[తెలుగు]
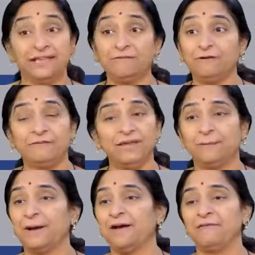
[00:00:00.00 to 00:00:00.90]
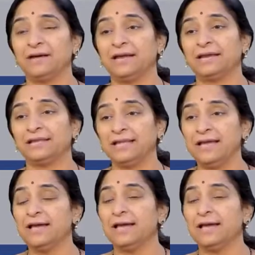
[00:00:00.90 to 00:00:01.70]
తీవ్రమైన భావం కలిగితే